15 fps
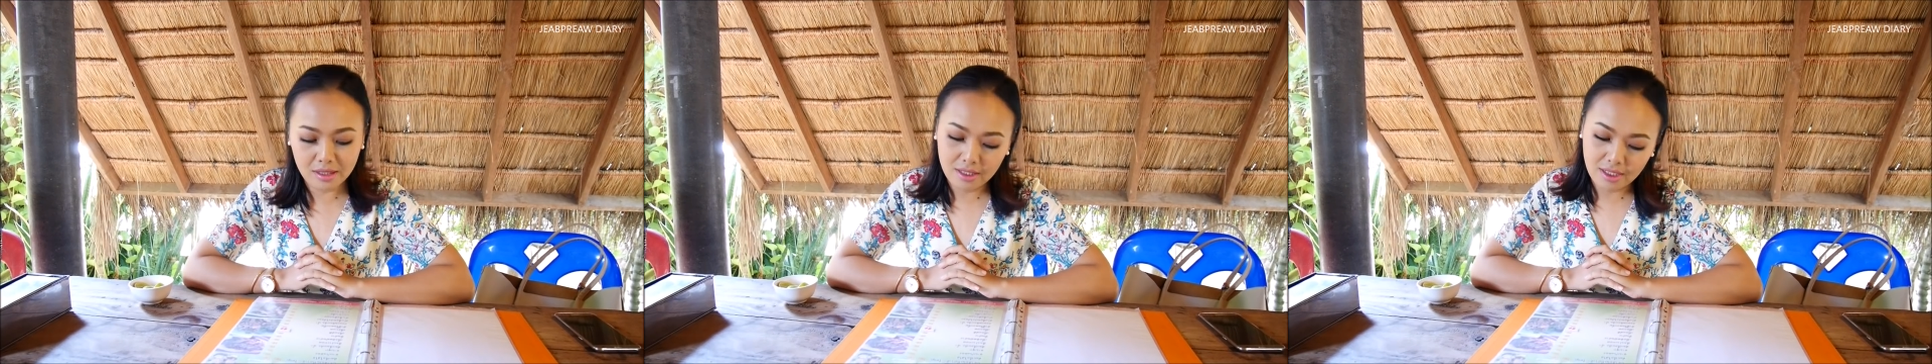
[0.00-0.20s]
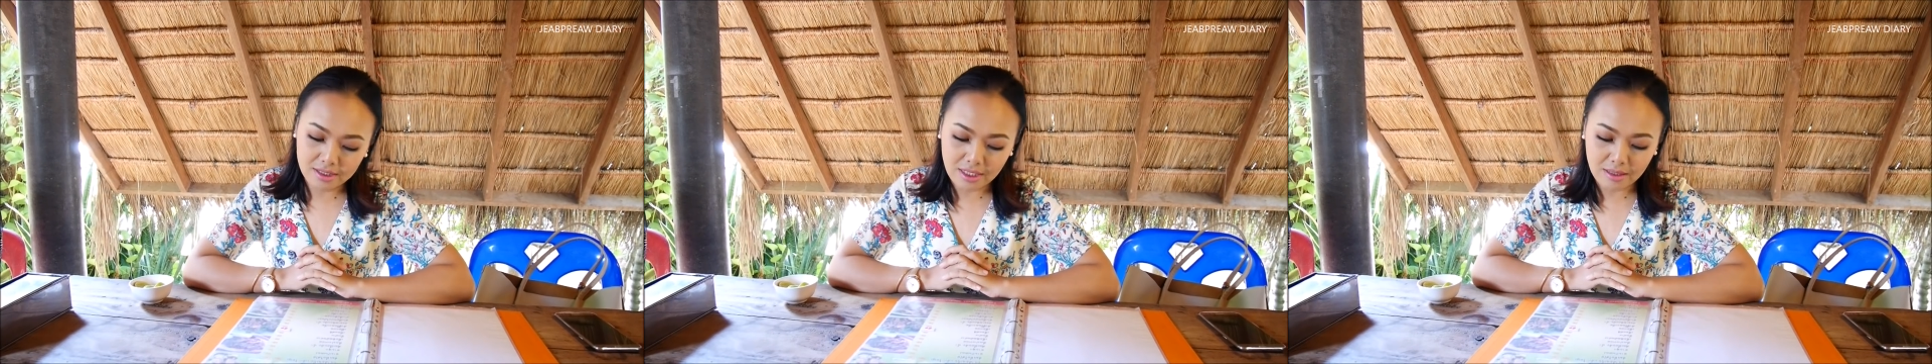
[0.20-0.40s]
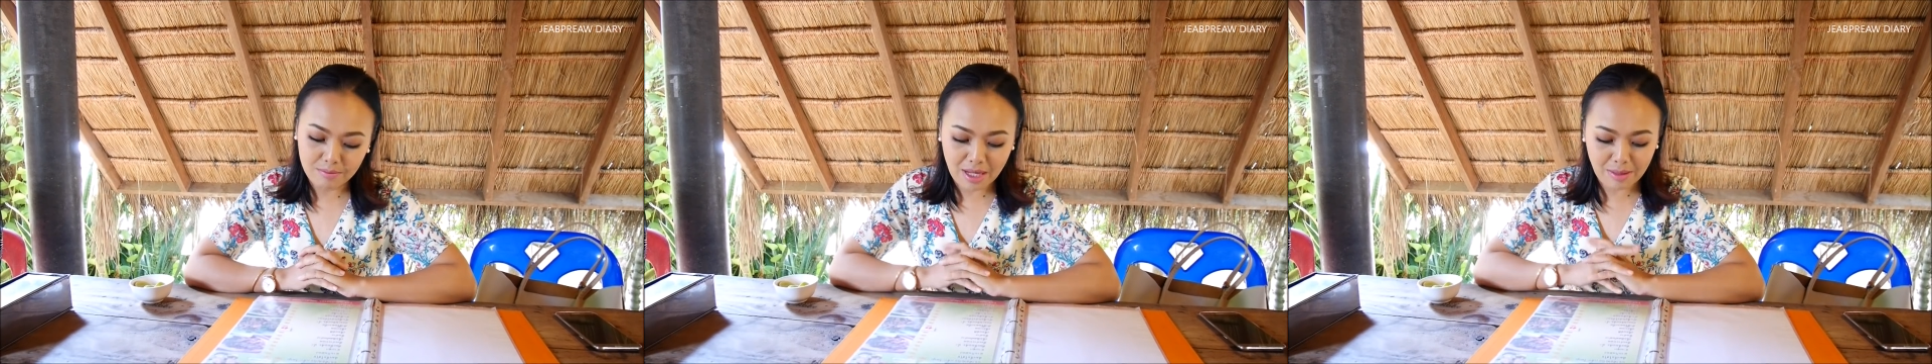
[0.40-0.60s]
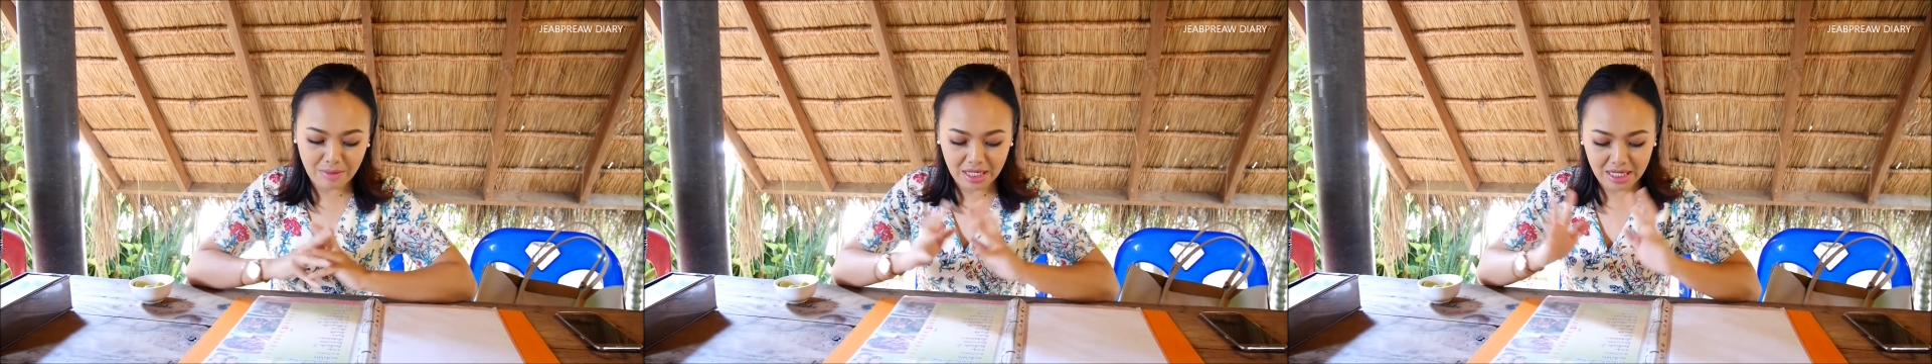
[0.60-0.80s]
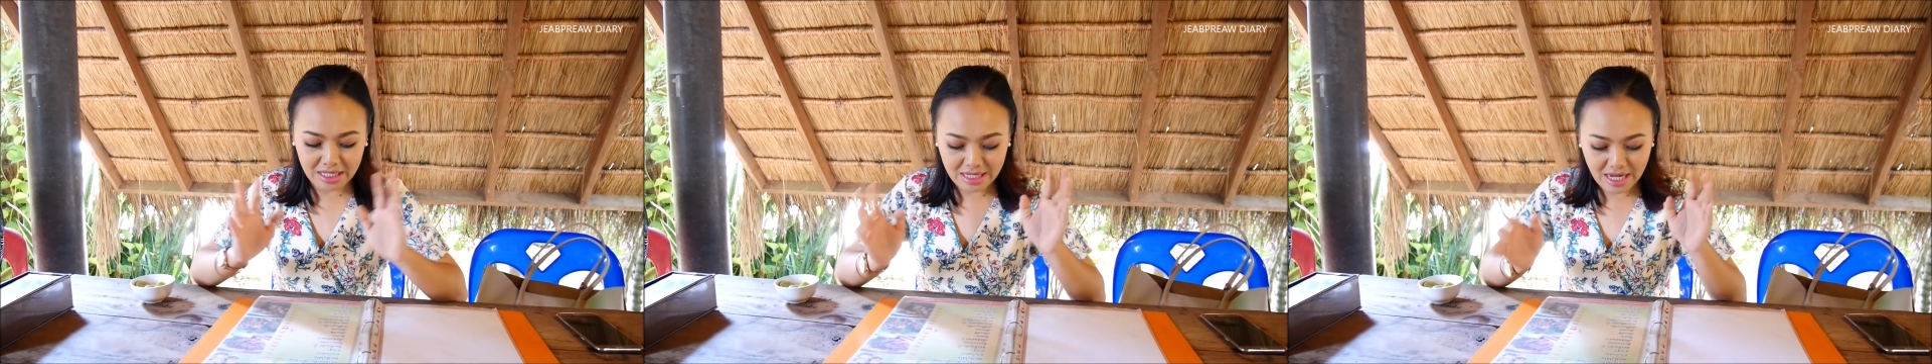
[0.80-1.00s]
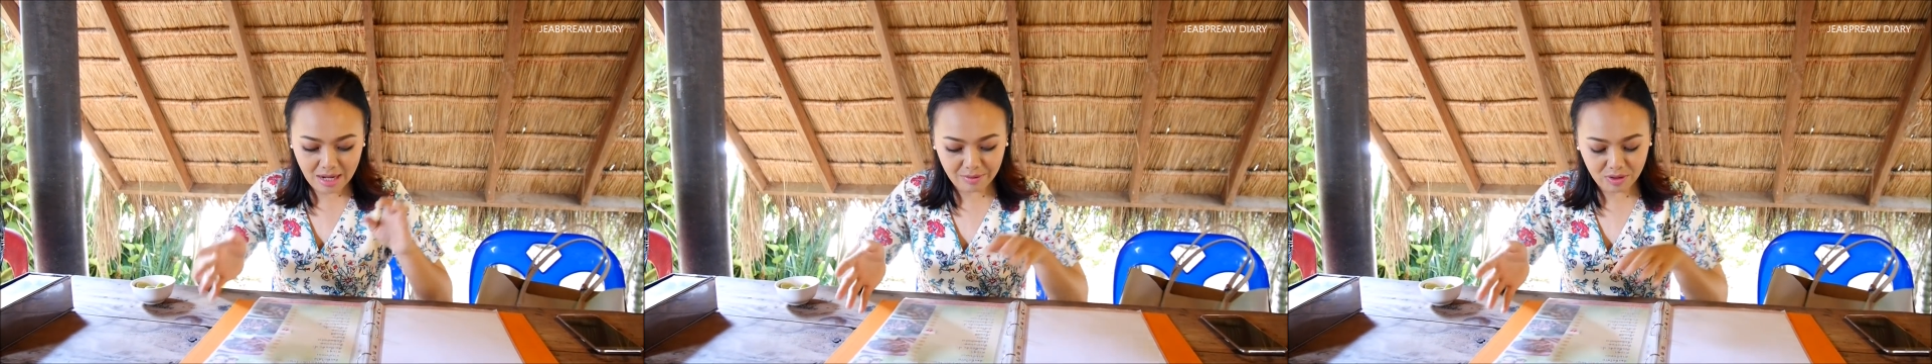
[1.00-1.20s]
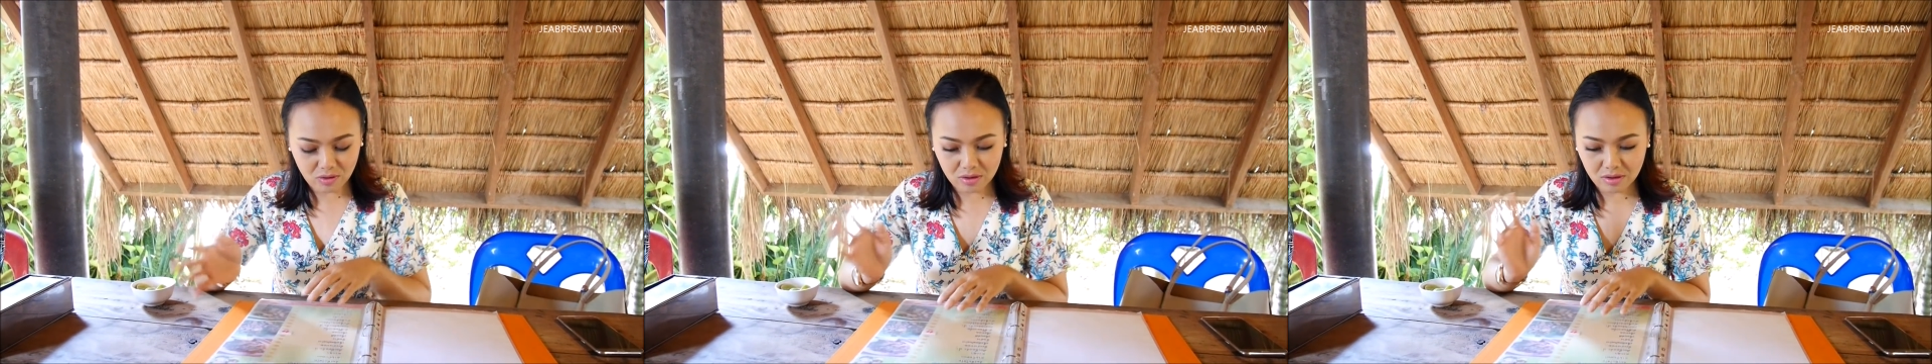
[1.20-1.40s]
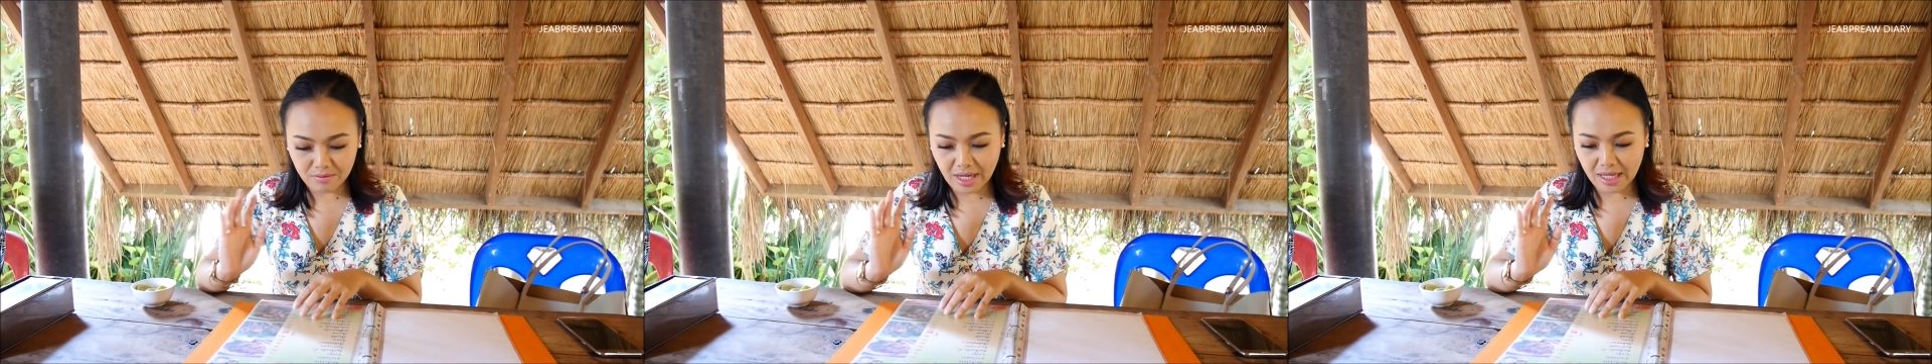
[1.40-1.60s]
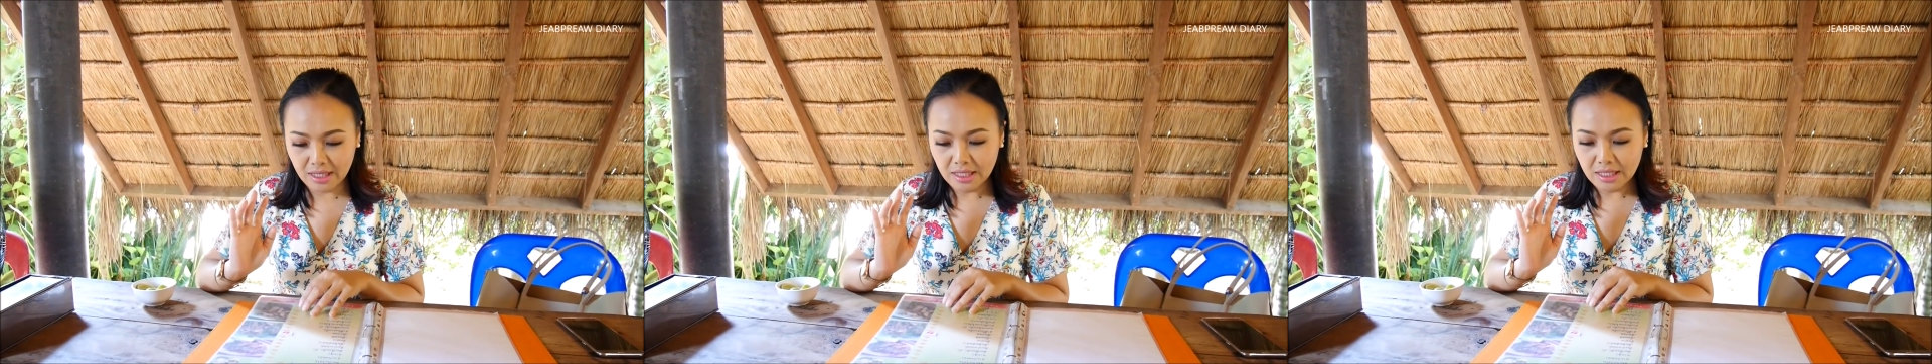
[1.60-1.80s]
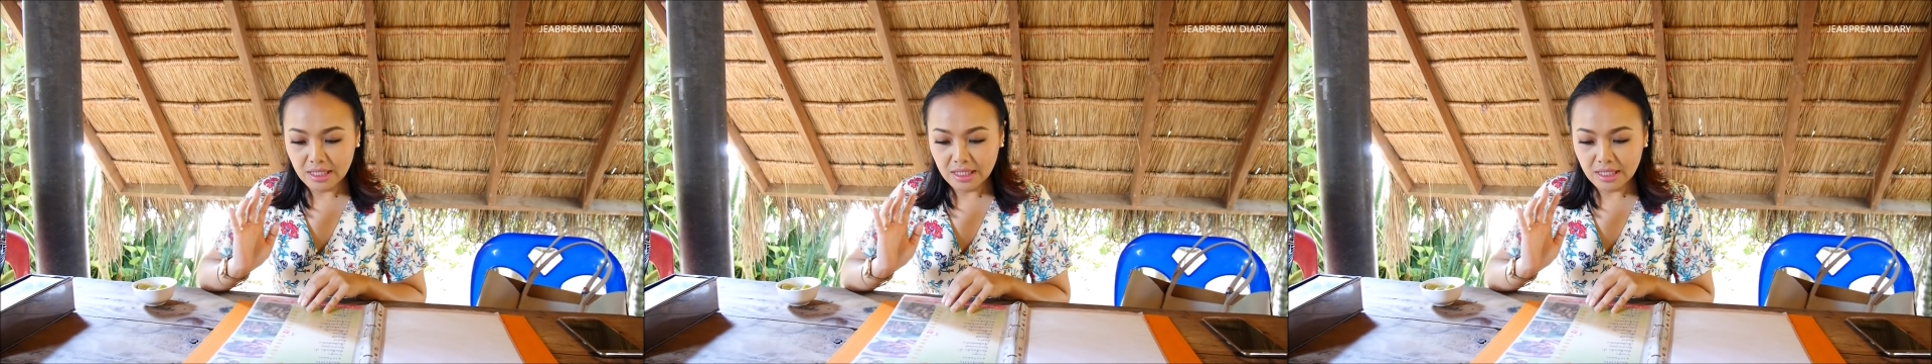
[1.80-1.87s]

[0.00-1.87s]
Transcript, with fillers: เนื้อติดไม้มีลิ้นย่างมีข้าวหน่อไม้